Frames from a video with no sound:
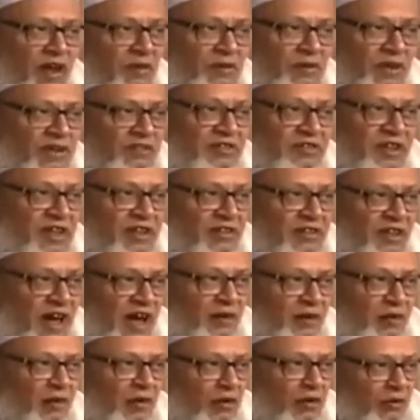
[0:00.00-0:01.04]
ভেদাভেদ নেই
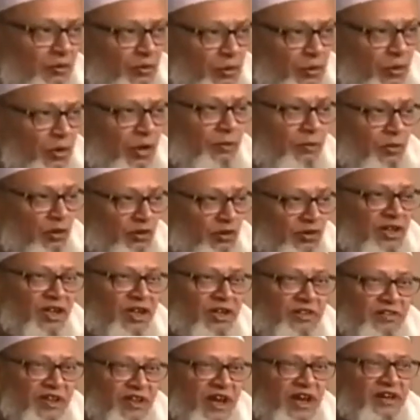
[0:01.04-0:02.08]
যার অন্তর এবং
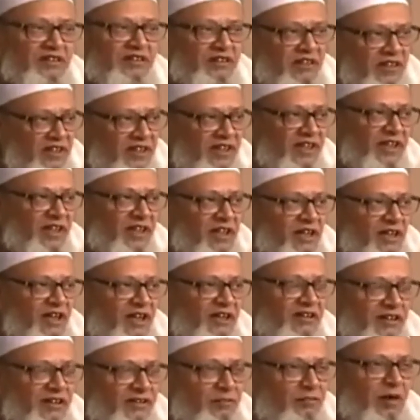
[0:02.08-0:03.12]
দিলে চায় সেই এখানে
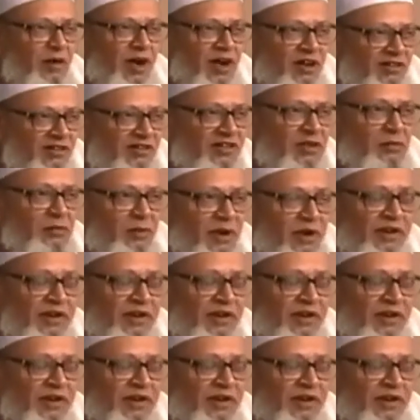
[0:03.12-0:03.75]
আসেন বা আসতে